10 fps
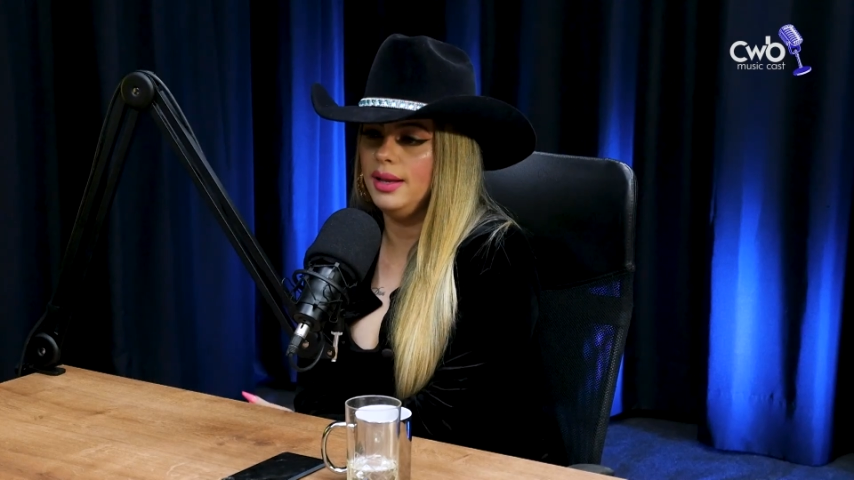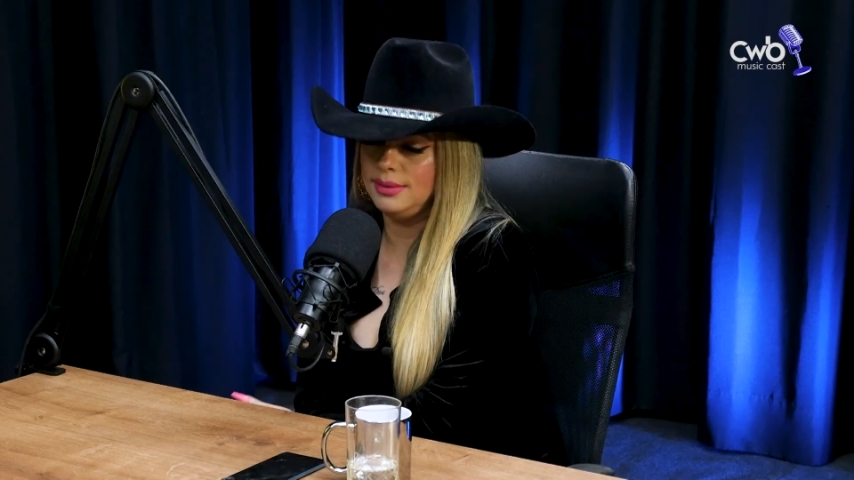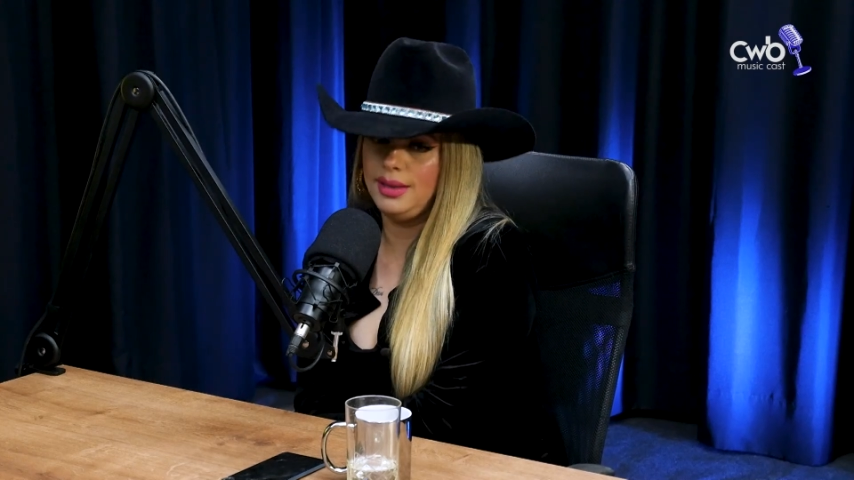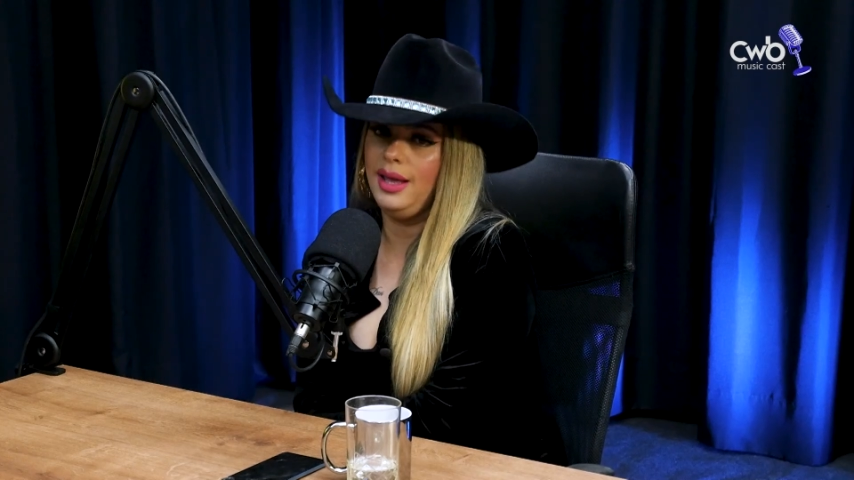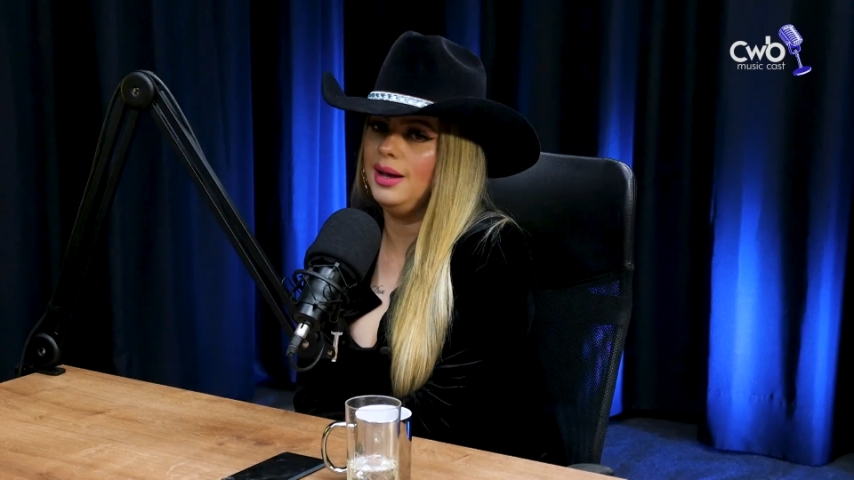
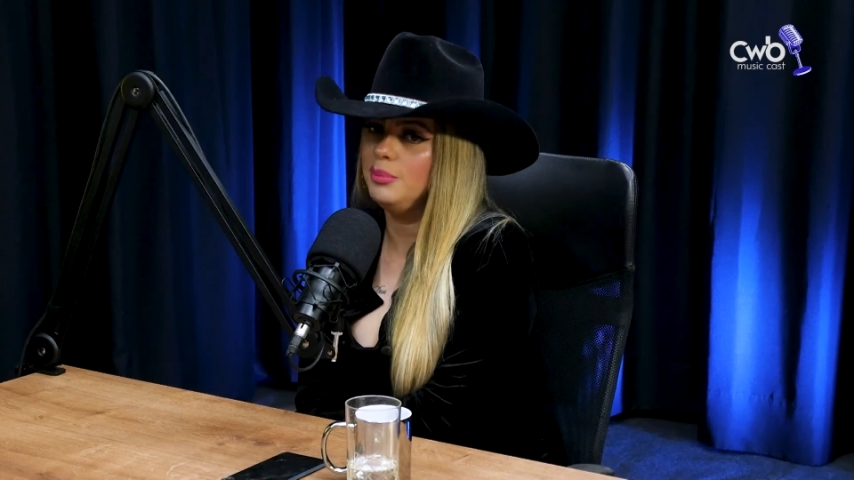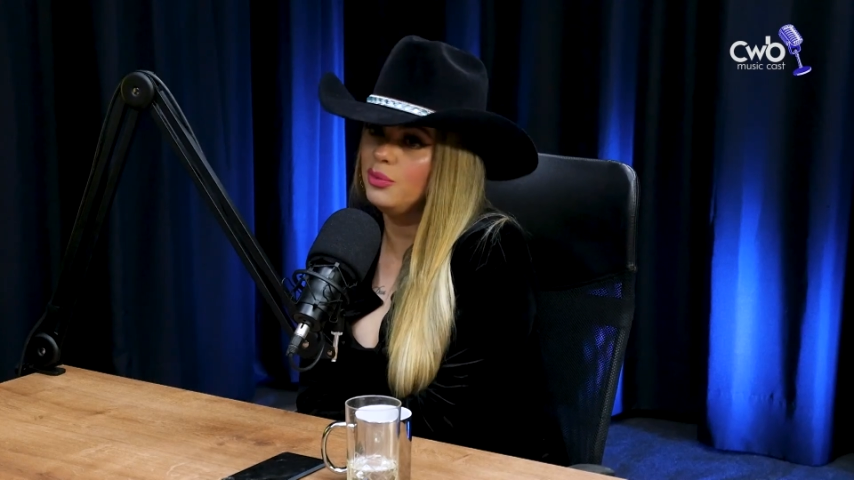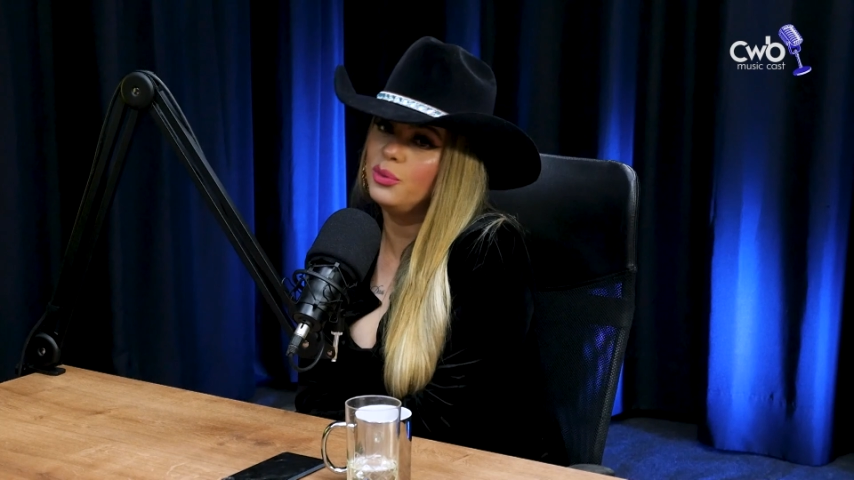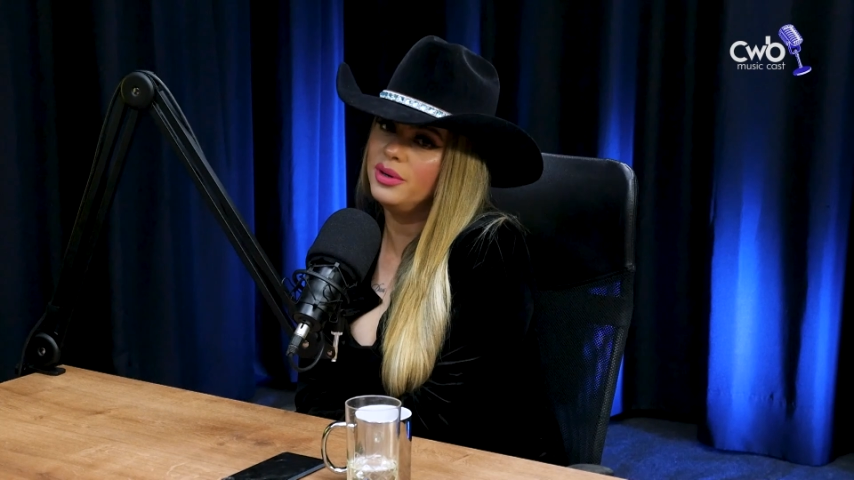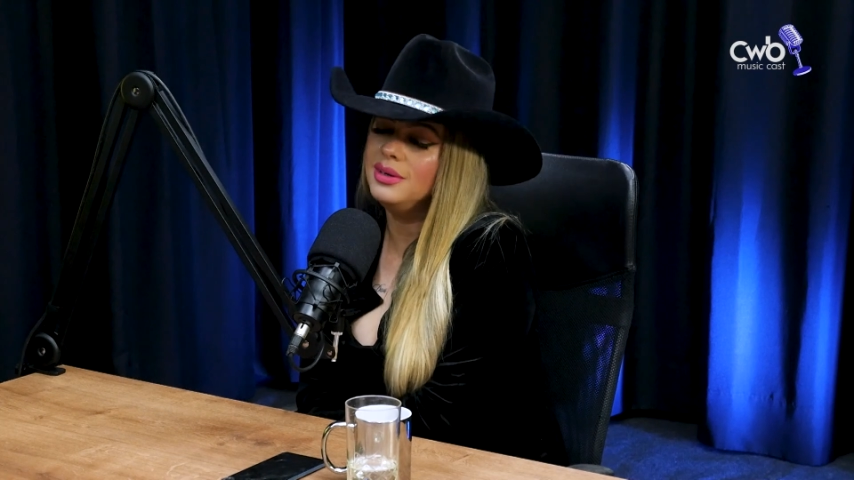até
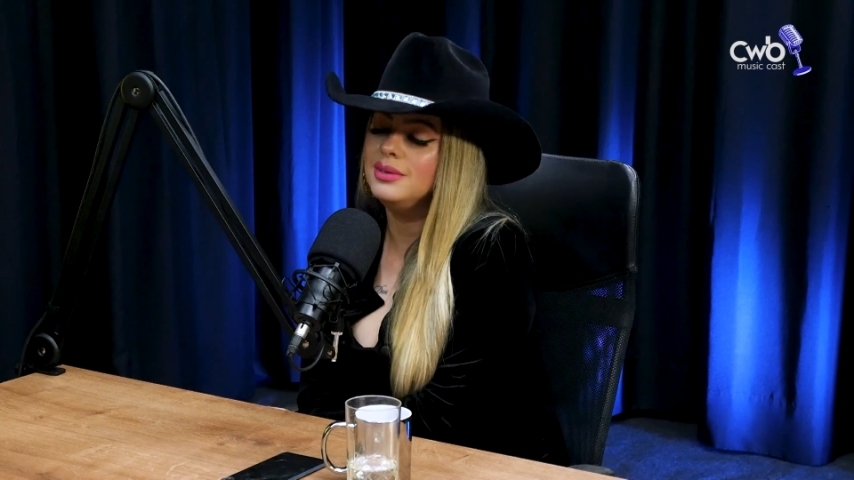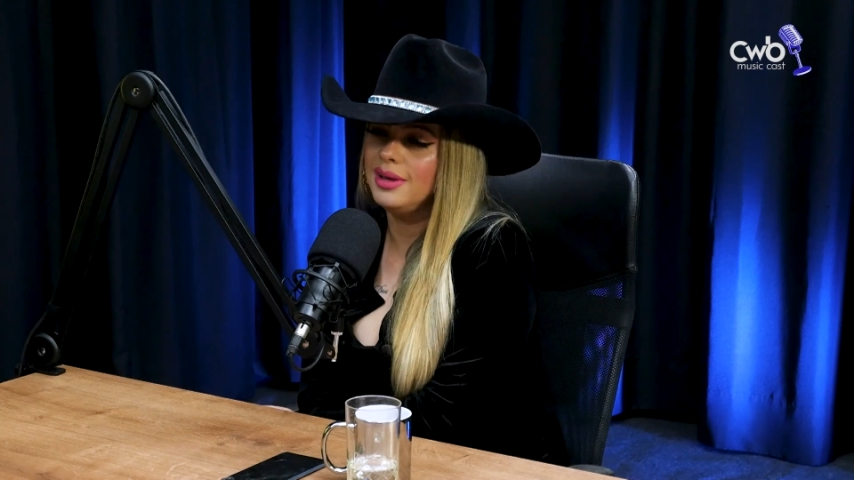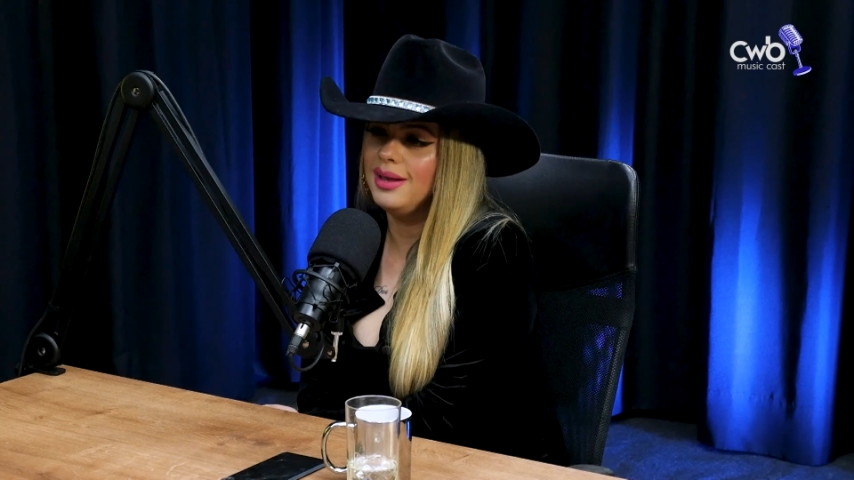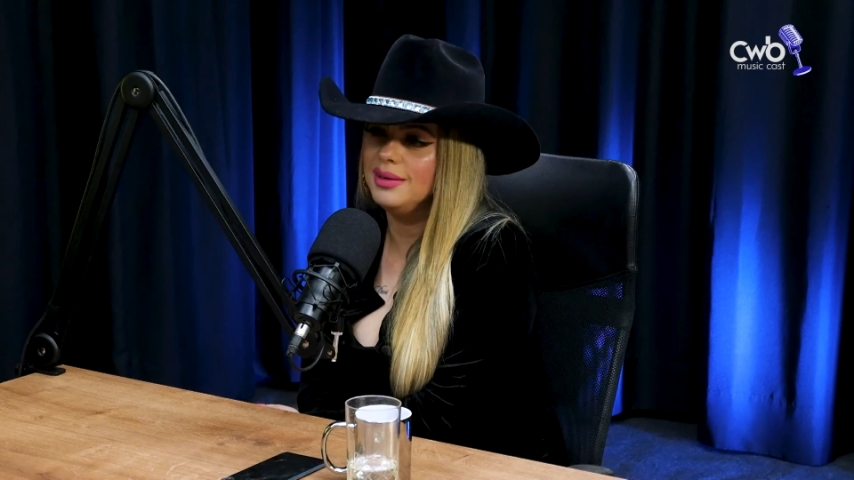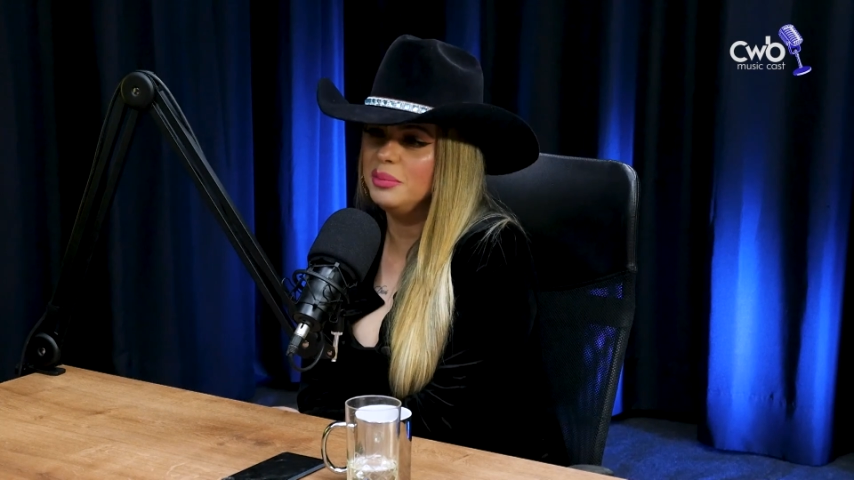amor,
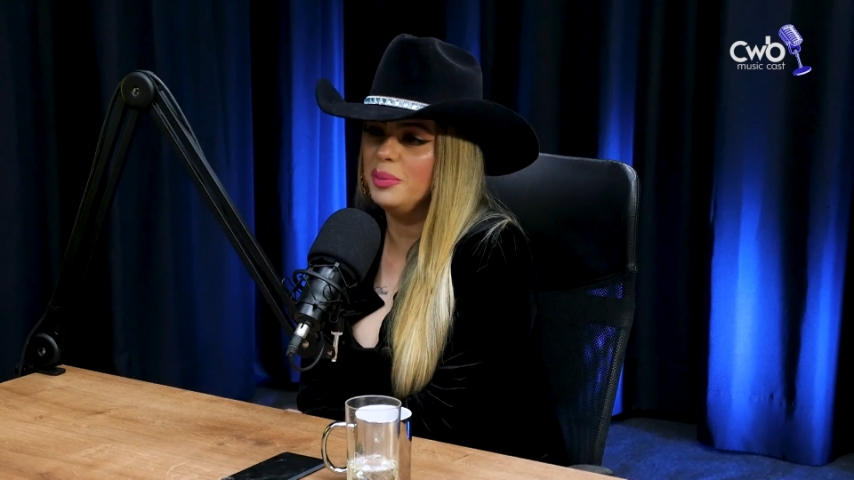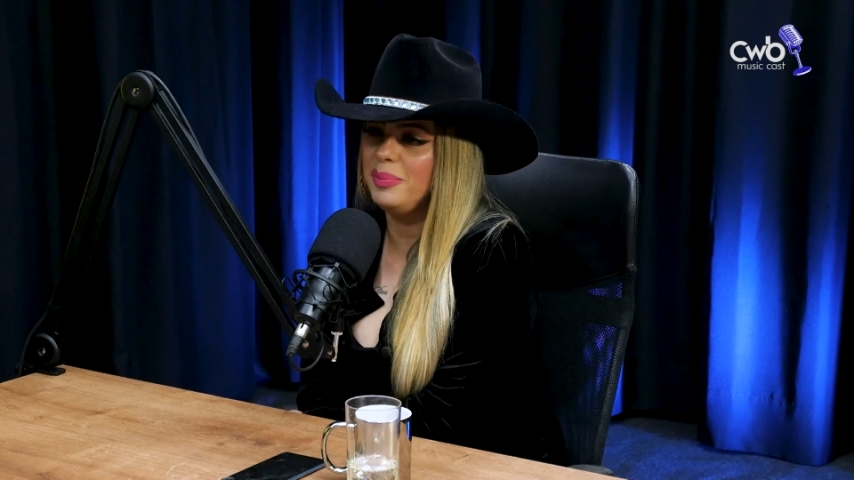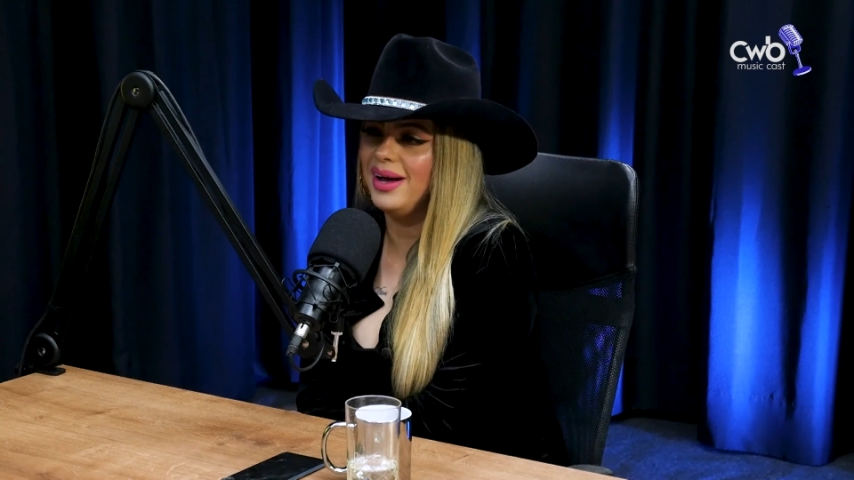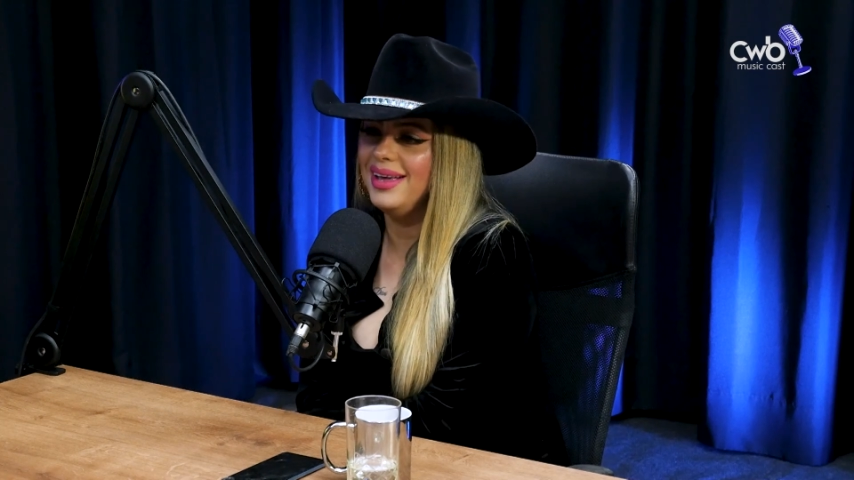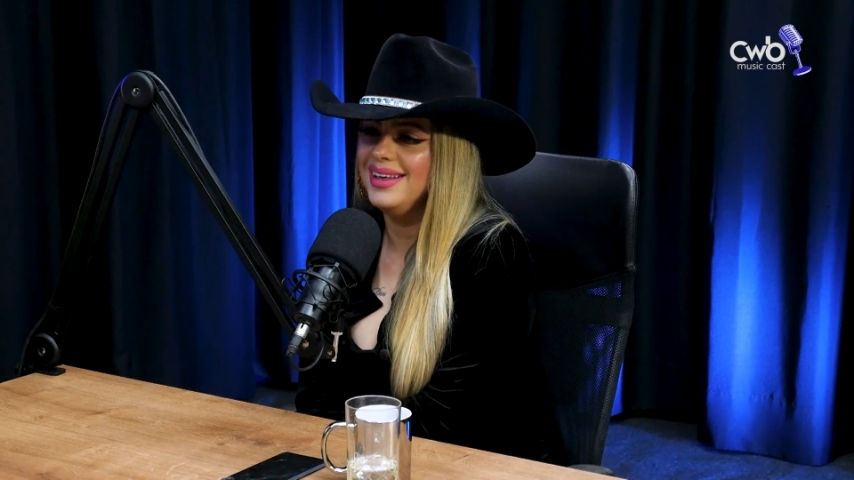né, no meu
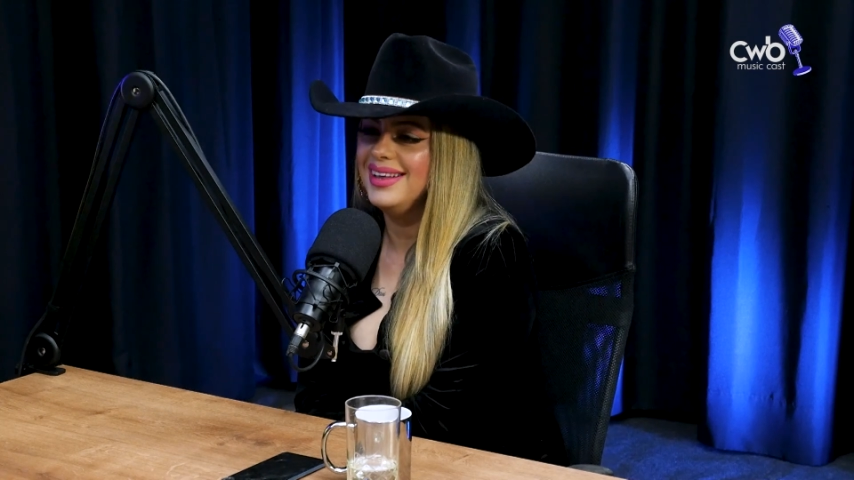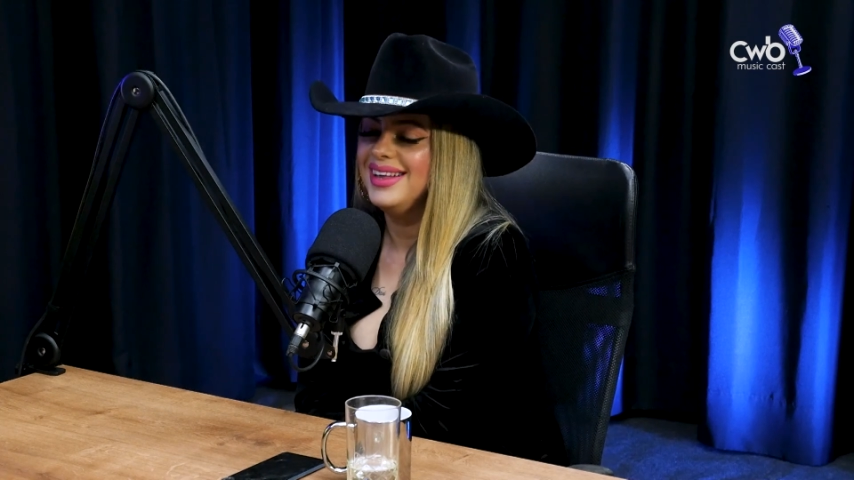pai.